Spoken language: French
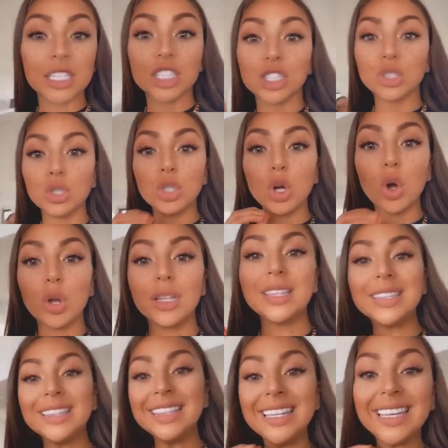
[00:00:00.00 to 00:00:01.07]
Non, la tout ça marche
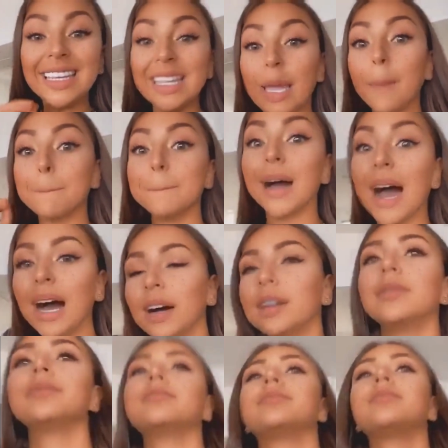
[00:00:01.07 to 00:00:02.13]
pas.
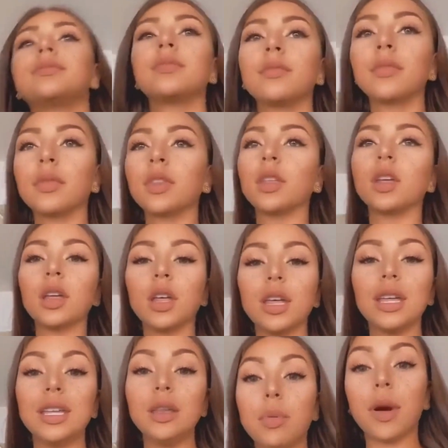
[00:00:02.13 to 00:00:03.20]
T'avais raison.
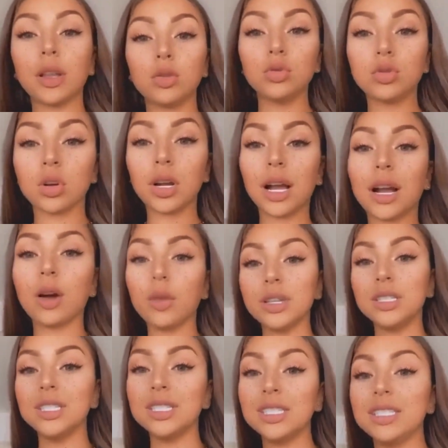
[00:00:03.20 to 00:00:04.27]
tout son
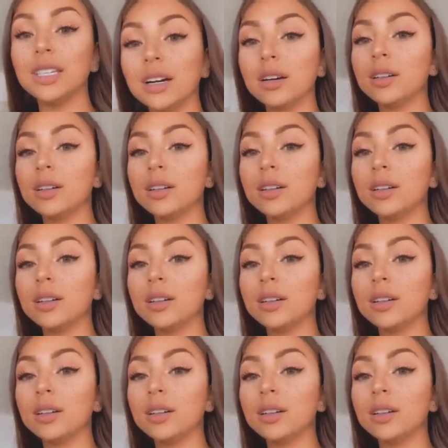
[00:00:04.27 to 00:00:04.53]
cacahuète ici. Hein.